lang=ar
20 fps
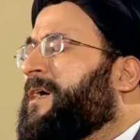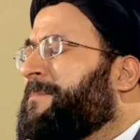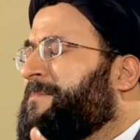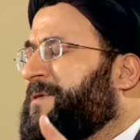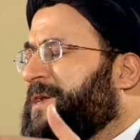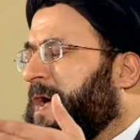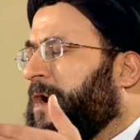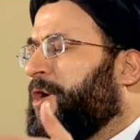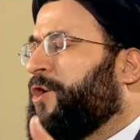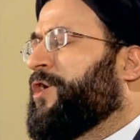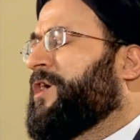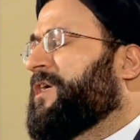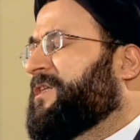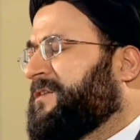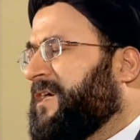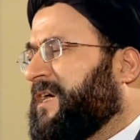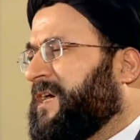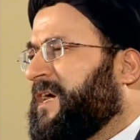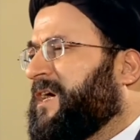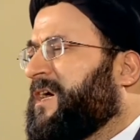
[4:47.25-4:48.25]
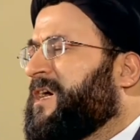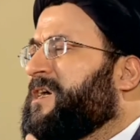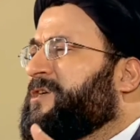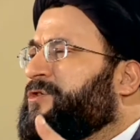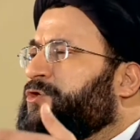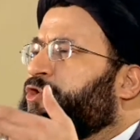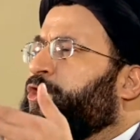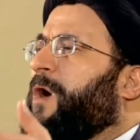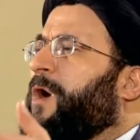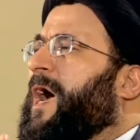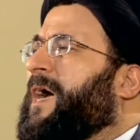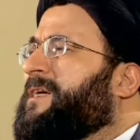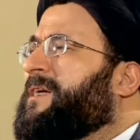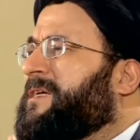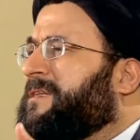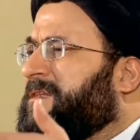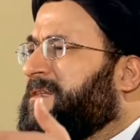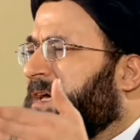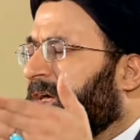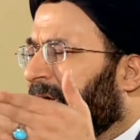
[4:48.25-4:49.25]
ابن أخته
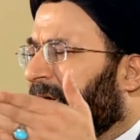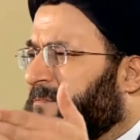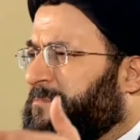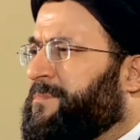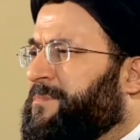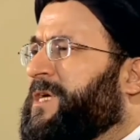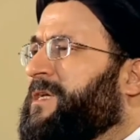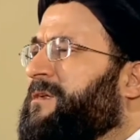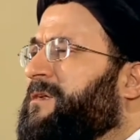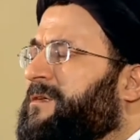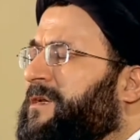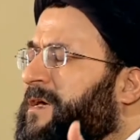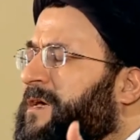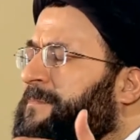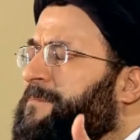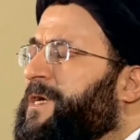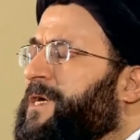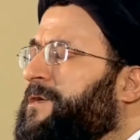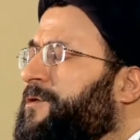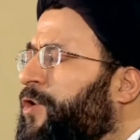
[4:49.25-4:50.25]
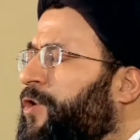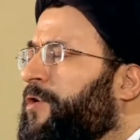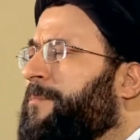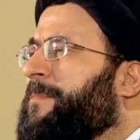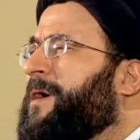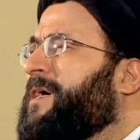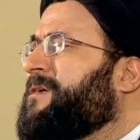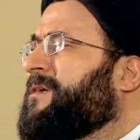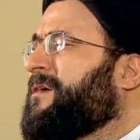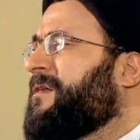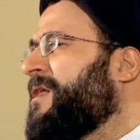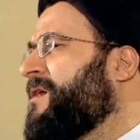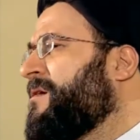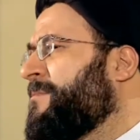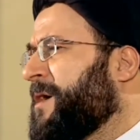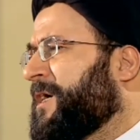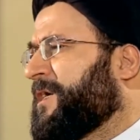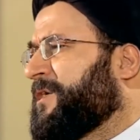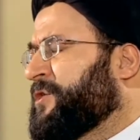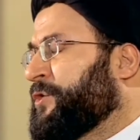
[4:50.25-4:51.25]
جعيدة بن ابن هبيرة
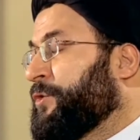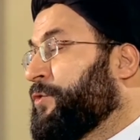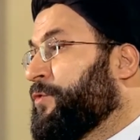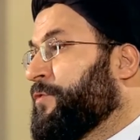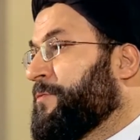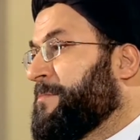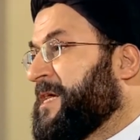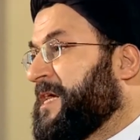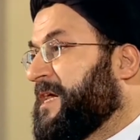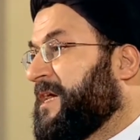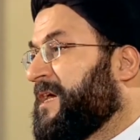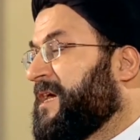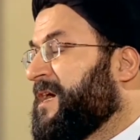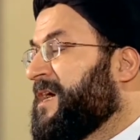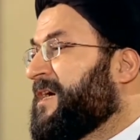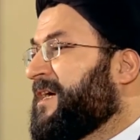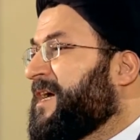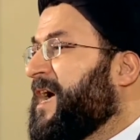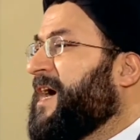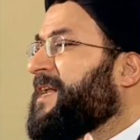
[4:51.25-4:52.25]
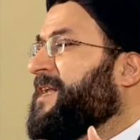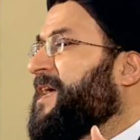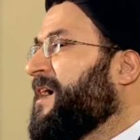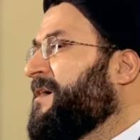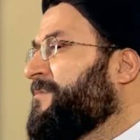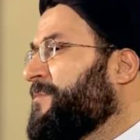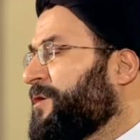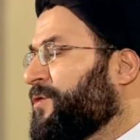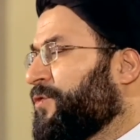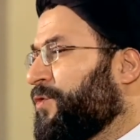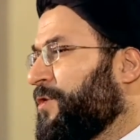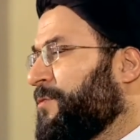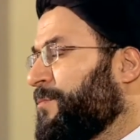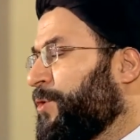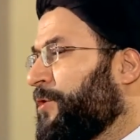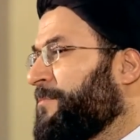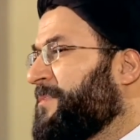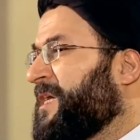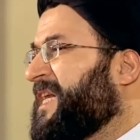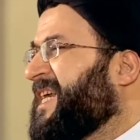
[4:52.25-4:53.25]
المخزومي كان أمير
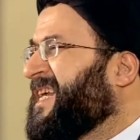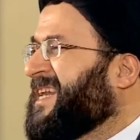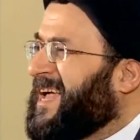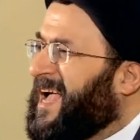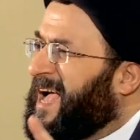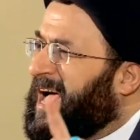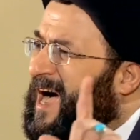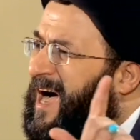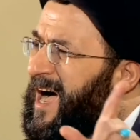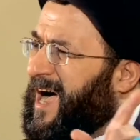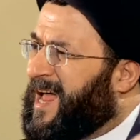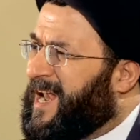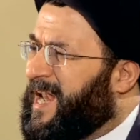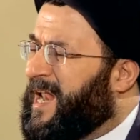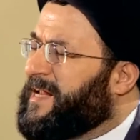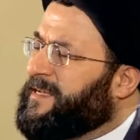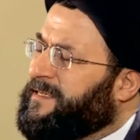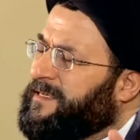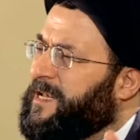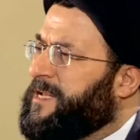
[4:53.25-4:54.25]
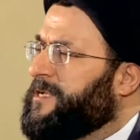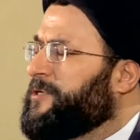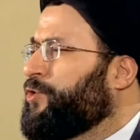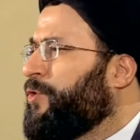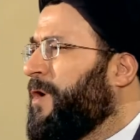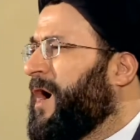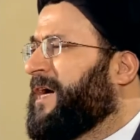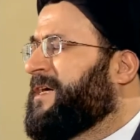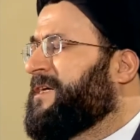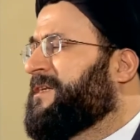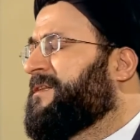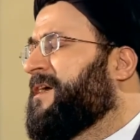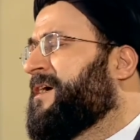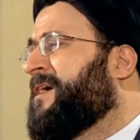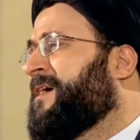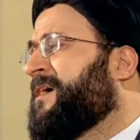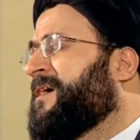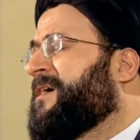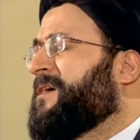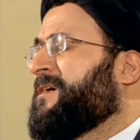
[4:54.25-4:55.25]
المؤمنين خالا
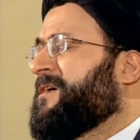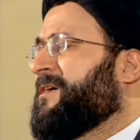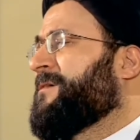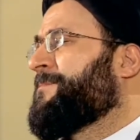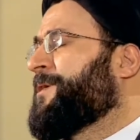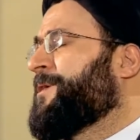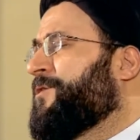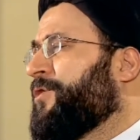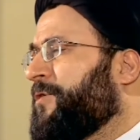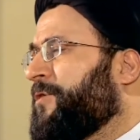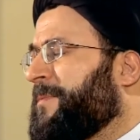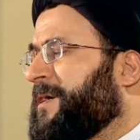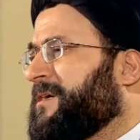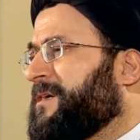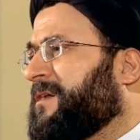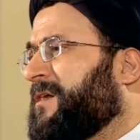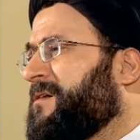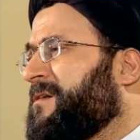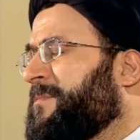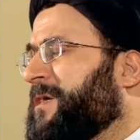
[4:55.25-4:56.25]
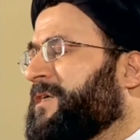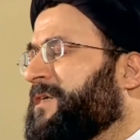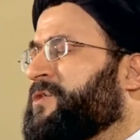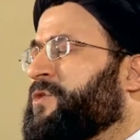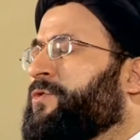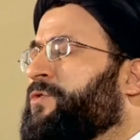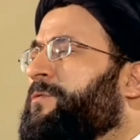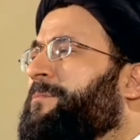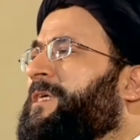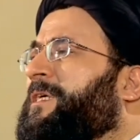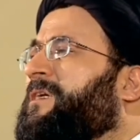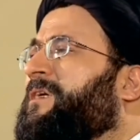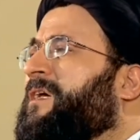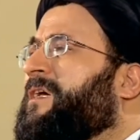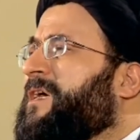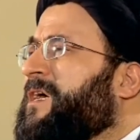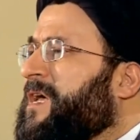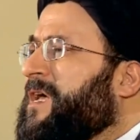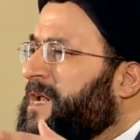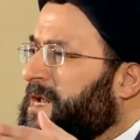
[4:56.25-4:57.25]
لجعيدة ابن هبير المخزومي
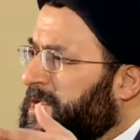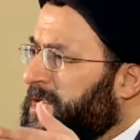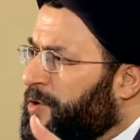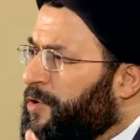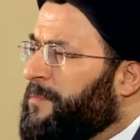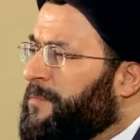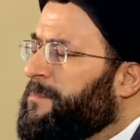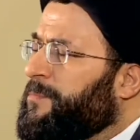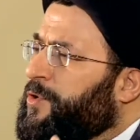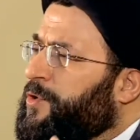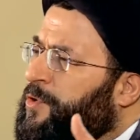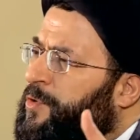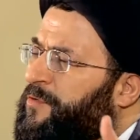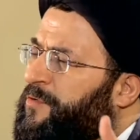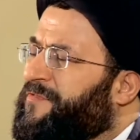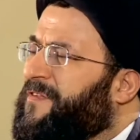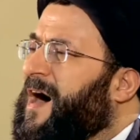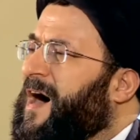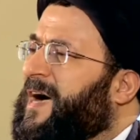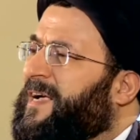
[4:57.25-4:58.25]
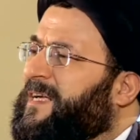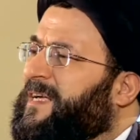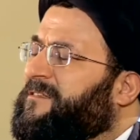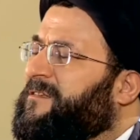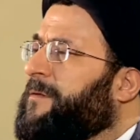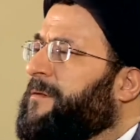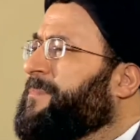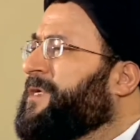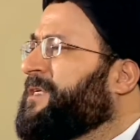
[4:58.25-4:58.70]
اللي أمه فاختة